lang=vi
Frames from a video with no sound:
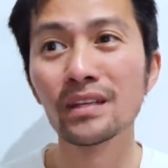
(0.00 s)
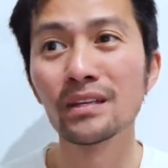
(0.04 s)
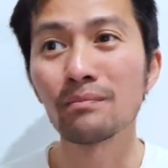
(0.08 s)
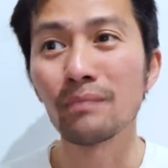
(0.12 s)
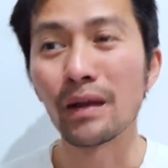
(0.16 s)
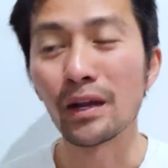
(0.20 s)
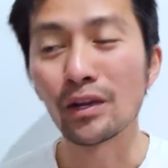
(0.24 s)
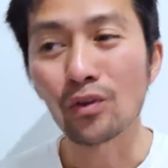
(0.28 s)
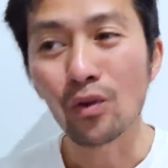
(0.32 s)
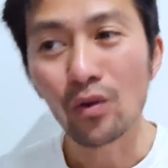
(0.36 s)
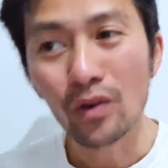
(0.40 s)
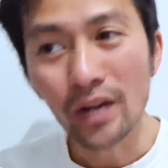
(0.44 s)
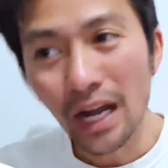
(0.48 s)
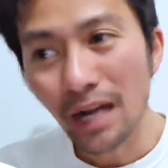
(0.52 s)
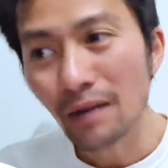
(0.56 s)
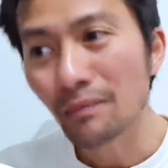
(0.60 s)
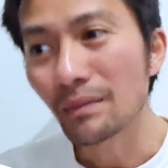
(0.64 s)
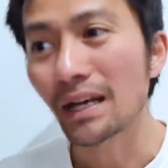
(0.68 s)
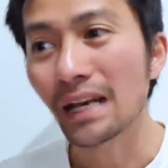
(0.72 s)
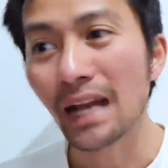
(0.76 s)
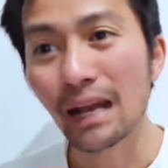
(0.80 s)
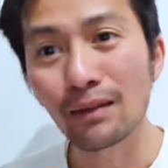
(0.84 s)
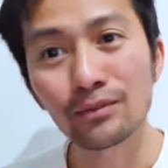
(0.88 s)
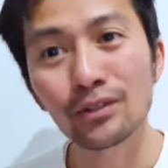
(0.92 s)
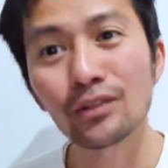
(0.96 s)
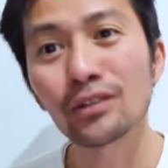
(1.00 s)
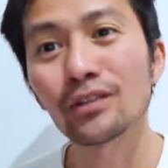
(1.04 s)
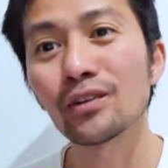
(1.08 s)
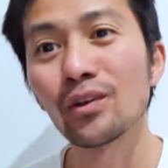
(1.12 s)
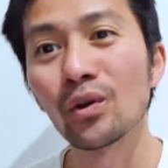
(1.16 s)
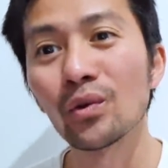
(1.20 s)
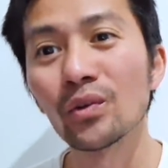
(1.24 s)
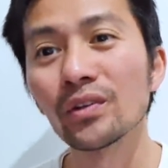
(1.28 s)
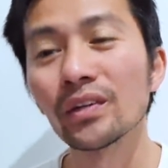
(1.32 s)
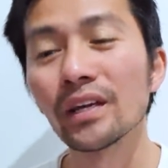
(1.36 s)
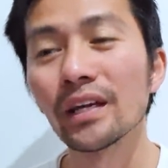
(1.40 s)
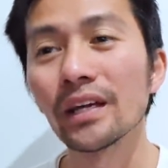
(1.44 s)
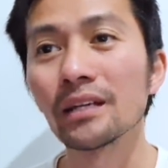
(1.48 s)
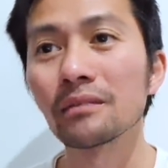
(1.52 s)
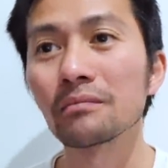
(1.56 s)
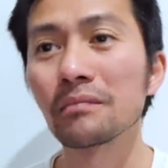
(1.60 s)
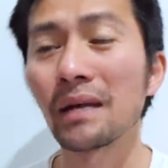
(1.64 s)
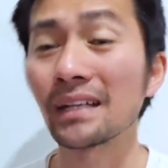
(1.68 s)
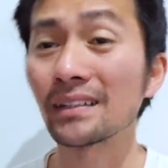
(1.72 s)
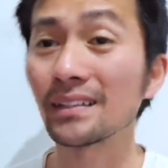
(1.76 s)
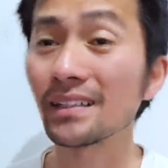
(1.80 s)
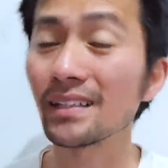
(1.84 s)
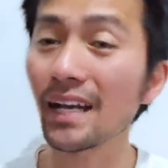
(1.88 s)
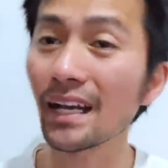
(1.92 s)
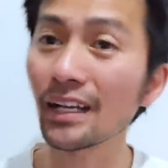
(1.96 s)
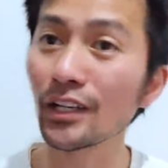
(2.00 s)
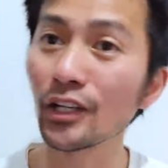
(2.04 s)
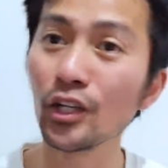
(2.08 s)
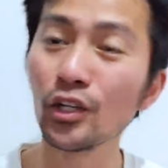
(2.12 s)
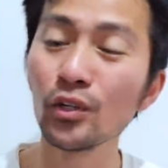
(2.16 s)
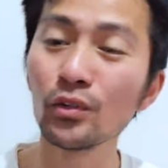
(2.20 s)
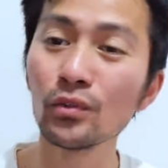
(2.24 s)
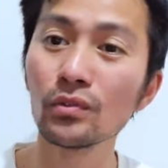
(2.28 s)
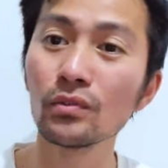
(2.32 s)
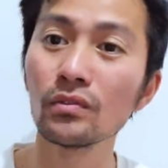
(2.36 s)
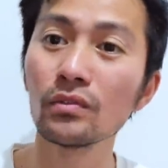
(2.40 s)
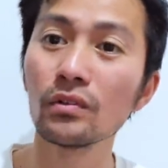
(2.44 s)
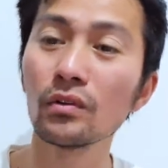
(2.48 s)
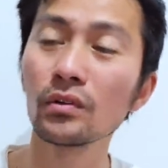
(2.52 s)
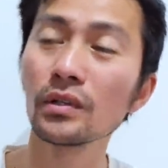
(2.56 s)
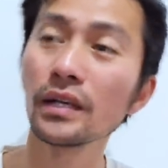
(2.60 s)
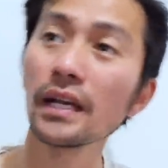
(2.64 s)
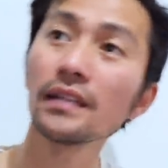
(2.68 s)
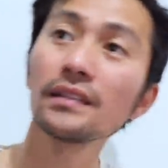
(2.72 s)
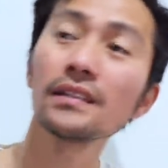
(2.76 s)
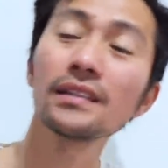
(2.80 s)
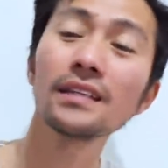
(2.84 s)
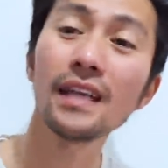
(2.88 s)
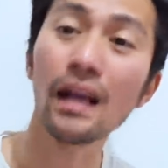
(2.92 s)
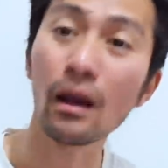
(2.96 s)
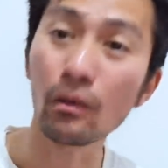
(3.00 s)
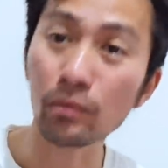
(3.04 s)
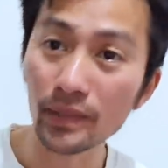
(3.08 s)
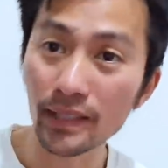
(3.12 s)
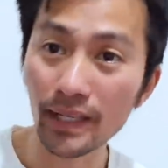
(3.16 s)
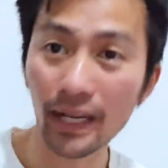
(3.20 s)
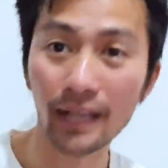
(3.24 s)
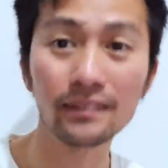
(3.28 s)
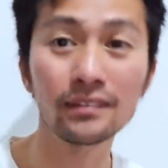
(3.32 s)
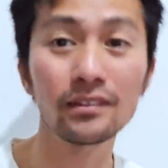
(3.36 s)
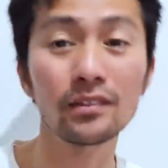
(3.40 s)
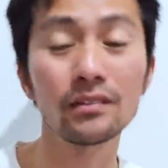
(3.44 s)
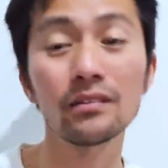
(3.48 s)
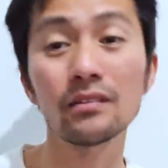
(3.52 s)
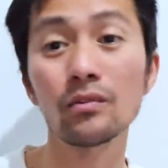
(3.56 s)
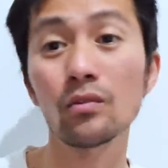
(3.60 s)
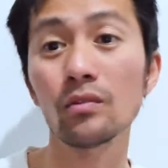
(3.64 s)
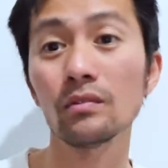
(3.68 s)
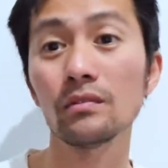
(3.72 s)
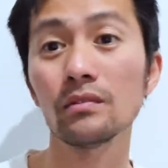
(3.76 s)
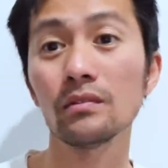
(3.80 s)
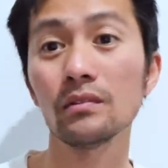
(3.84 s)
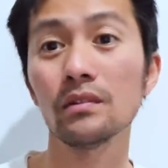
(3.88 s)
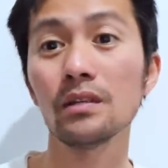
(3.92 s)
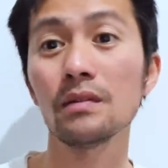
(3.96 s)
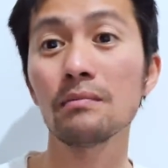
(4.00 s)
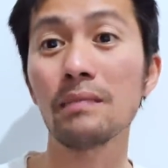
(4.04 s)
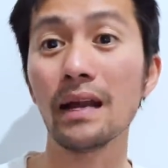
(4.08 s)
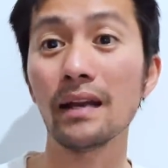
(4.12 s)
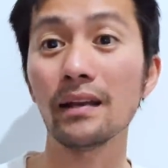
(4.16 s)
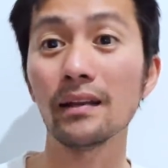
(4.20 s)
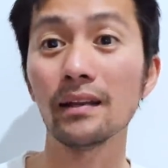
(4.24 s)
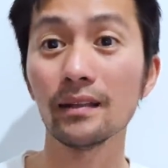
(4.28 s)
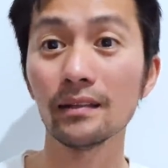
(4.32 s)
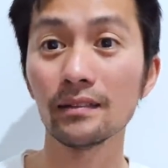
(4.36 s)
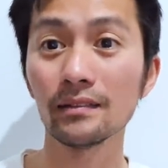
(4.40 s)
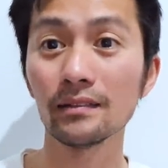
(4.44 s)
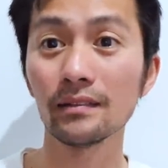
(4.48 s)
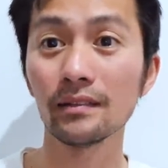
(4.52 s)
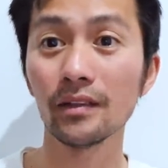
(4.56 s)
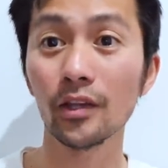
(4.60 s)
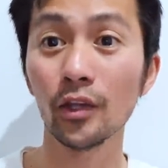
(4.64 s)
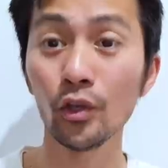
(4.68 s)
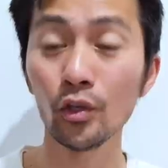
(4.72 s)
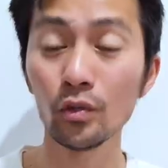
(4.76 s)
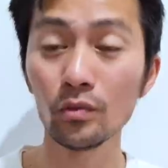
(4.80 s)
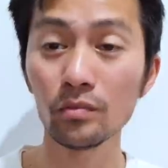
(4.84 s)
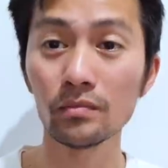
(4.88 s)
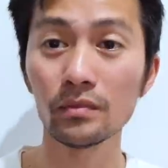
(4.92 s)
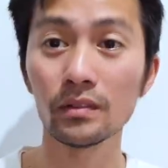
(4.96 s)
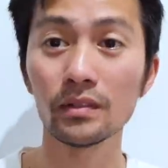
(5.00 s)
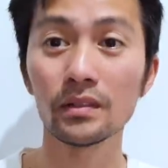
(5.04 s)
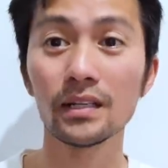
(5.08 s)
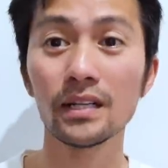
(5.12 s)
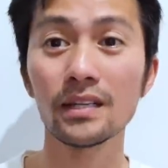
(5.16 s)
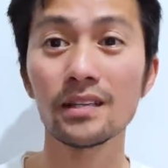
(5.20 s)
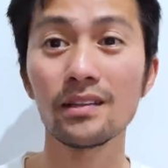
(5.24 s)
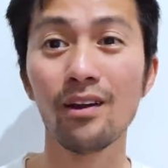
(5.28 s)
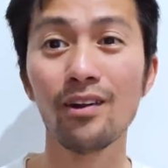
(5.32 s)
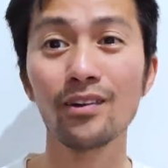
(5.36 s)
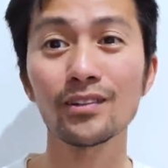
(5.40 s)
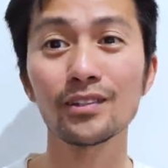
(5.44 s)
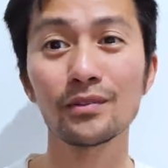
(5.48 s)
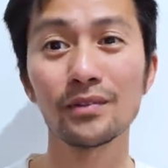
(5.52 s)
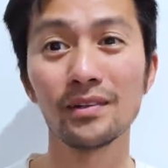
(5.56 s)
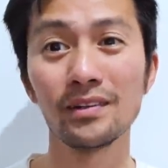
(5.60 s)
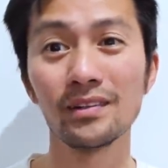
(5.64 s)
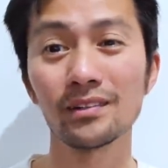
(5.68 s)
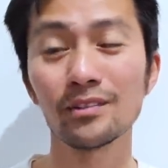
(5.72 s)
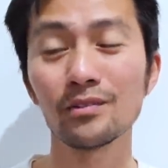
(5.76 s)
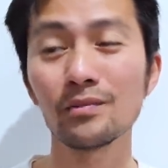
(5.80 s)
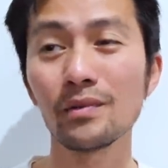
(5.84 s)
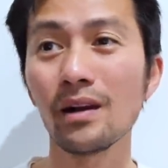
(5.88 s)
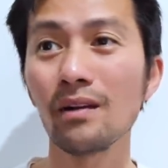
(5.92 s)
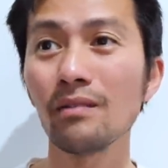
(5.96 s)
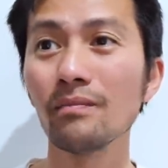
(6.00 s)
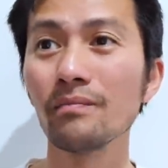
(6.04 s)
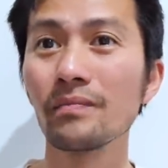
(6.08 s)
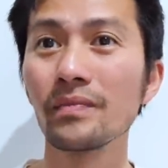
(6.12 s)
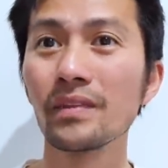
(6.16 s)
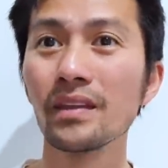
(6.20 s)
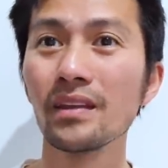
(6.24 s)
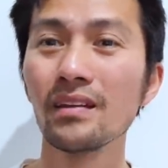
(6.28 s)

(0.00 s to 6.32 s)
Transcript: Bạn cố gắng bạn làm cho nó đủ điều kiện. Bạn tiếng Anh yếu, ok thì đi học tiếng Anh cho nó nó mạnh lên, yếu mà ra gió sao được, đúng không?